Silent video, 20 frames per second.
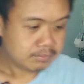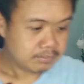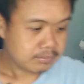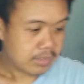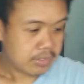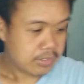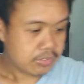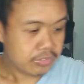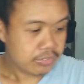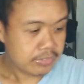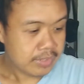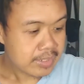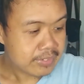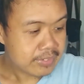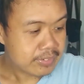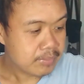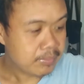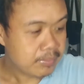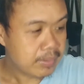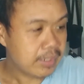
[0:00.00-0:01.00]
So next
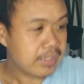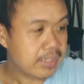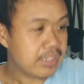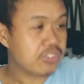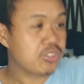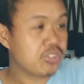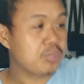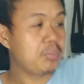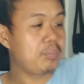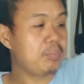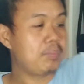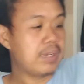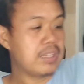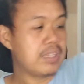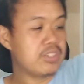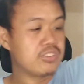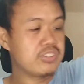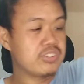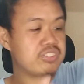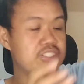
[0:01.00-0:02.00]
naman na ito po pala
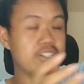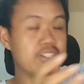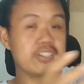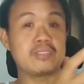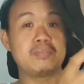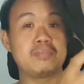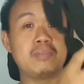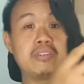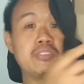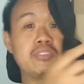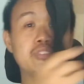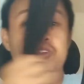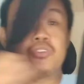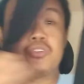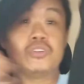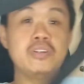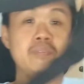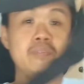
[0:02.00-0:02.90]
yung chest mount ko.